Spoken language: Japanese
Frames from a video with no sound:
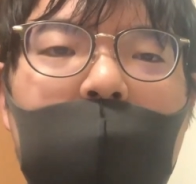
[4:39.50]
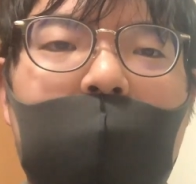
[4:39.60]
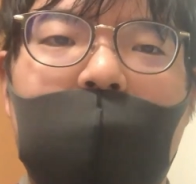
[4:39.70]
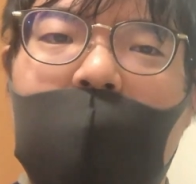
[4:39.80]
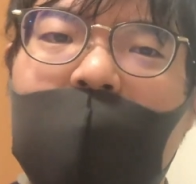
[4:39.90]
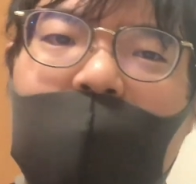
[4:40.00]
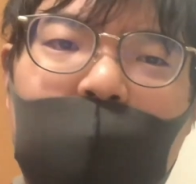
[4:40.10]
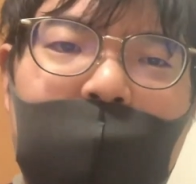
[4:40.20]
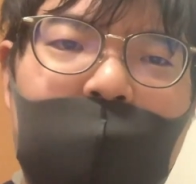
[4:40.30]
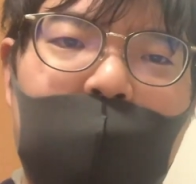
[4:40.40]
例えば何か
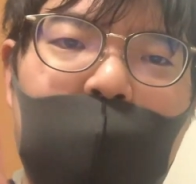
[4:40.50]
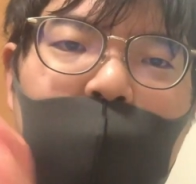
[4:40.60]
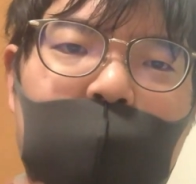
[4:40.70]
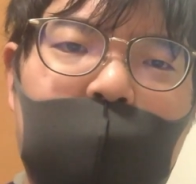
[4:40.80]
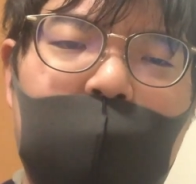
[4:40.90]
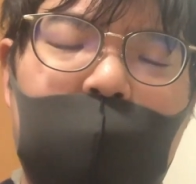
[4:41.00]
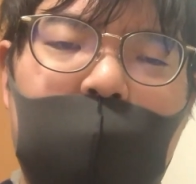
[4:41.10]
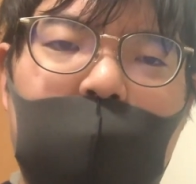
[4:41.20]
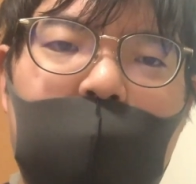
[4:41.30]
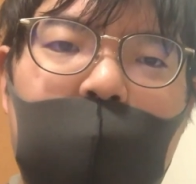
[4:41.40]
の勉強法をする、
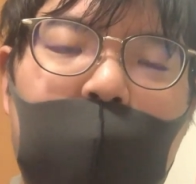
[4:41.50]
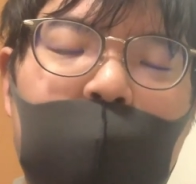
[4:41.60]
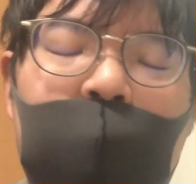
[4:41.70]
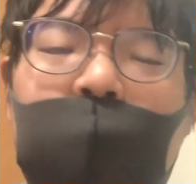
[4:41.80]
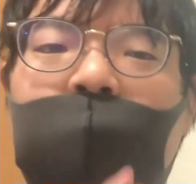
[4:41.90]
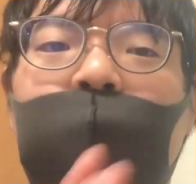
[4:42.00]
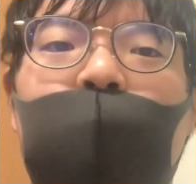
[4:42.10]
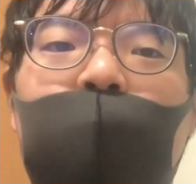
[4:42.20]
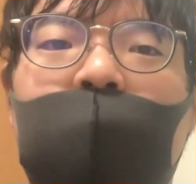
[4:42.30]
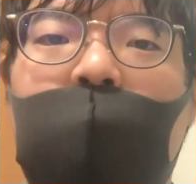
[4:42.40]
おすすめす
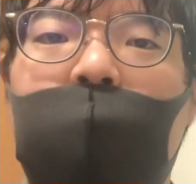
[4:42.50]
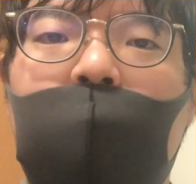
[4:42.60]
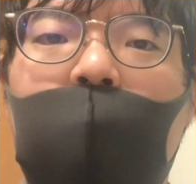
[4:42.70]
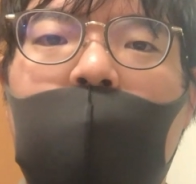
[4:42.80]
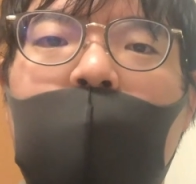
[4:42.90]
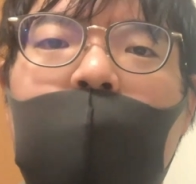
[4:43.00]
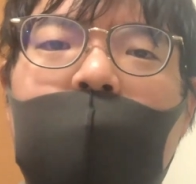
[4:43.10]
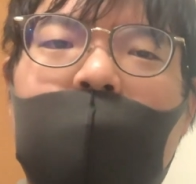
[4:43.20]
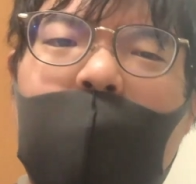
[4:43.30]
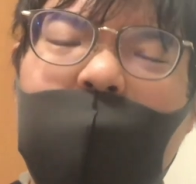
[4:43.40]
るとして、
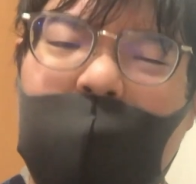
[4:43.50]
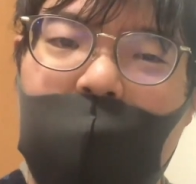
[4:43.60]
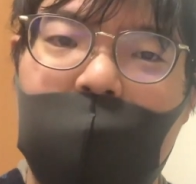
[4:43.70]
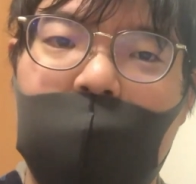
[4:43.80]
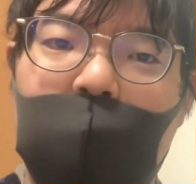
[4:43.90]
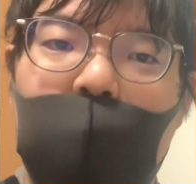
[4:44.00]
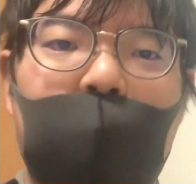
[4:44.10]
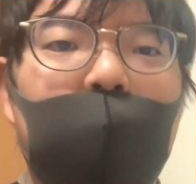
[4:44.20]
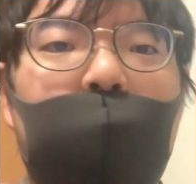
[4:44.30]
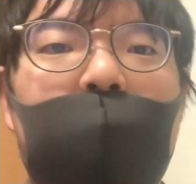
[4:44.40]
なぜ
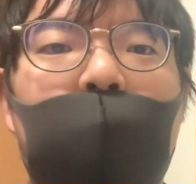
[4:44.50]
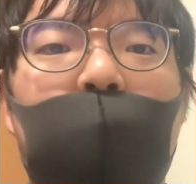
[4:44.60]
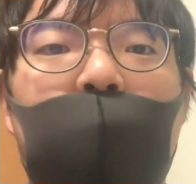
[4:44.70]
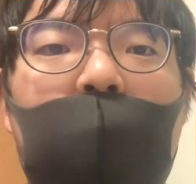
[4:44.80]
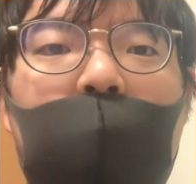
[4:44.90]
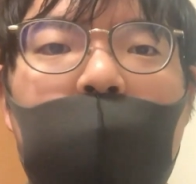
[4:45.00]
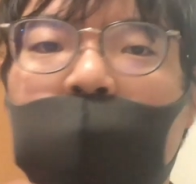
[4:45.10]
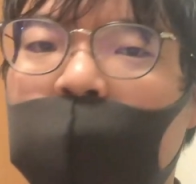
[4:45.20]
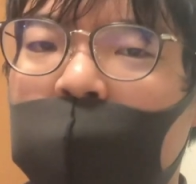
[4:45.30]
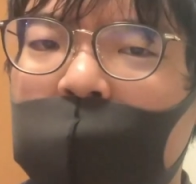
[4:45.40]
この勉強法がお
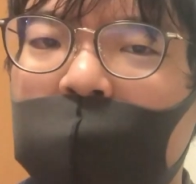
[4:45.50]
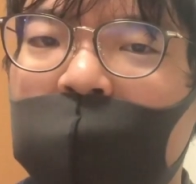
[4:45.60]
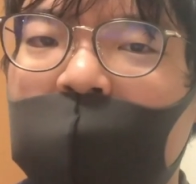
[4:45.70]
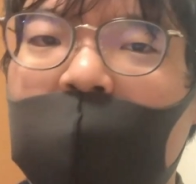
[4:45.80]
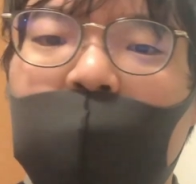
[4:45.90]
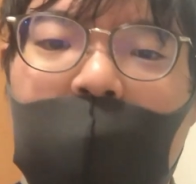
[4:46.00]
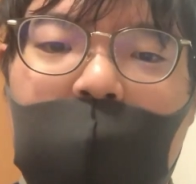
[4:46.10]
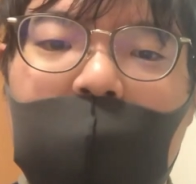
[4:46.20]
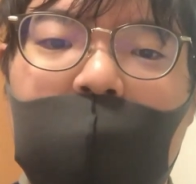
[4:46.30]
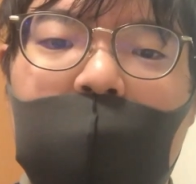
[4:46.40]
すすめされる
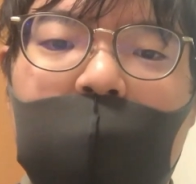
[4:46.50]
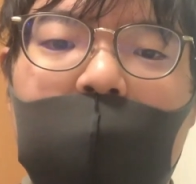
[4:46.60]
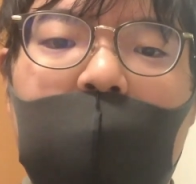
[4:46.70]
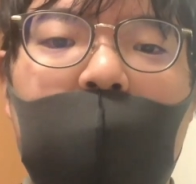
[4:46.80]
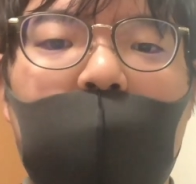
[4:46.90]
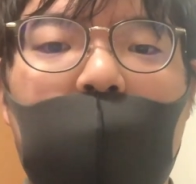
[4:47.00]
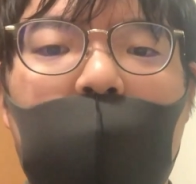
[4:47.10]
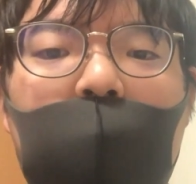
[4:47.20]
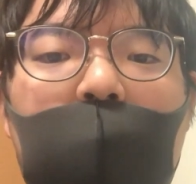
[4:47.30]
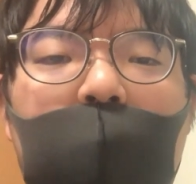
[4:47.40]
かっていうのを、
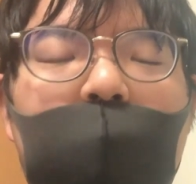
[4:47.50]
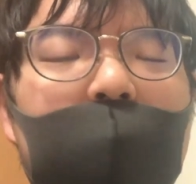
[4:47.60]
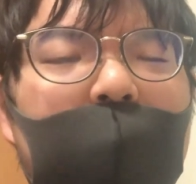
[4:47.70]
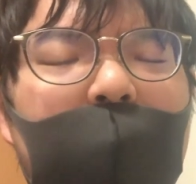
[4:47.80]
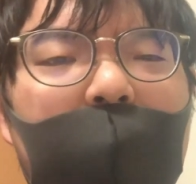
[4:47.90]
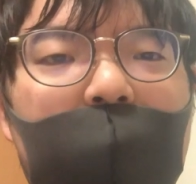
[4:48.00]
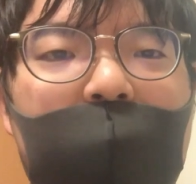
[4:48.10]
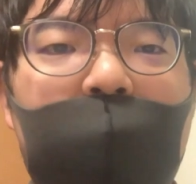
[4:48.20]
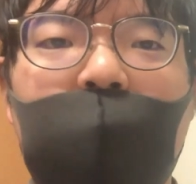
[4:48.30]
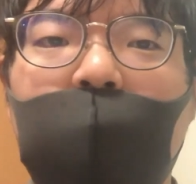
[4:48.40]
まあ何らか
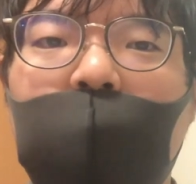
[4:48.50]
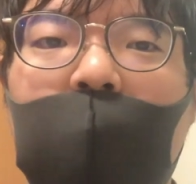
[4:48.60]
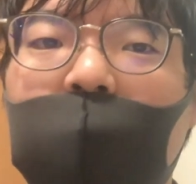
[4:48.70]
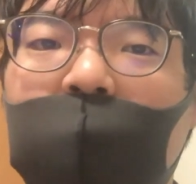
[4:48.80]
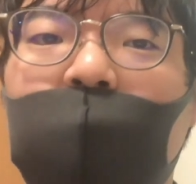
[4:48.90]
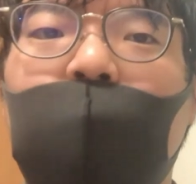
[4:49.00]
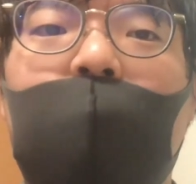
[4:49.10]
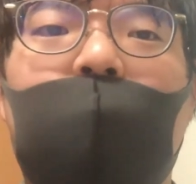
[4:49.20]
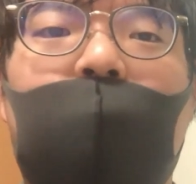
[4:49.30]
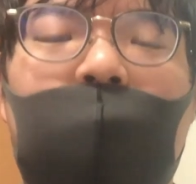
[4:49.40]
理屈を書く必要が
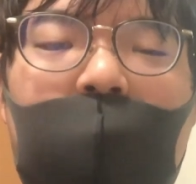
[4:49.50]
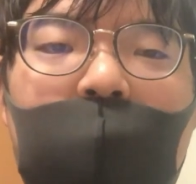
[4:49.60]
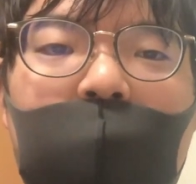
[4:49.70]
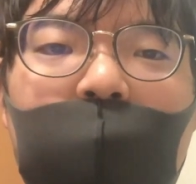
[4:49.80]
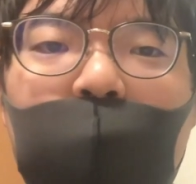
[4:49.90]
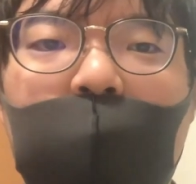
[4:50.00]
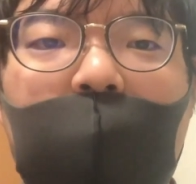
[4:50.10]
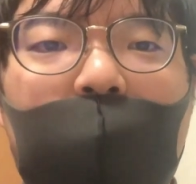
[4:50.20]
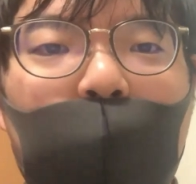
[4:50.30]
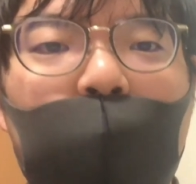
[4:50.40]
あるんですね。そうで
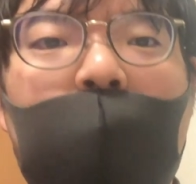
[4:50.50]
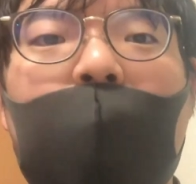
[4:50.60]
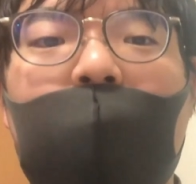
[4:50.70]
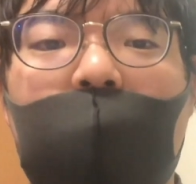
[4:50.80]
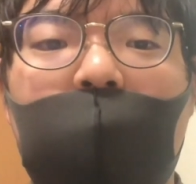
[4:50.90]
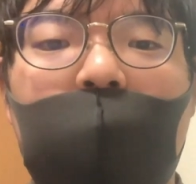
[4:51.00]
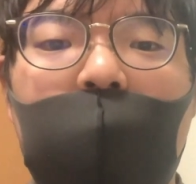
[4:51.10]
ないと売れないから。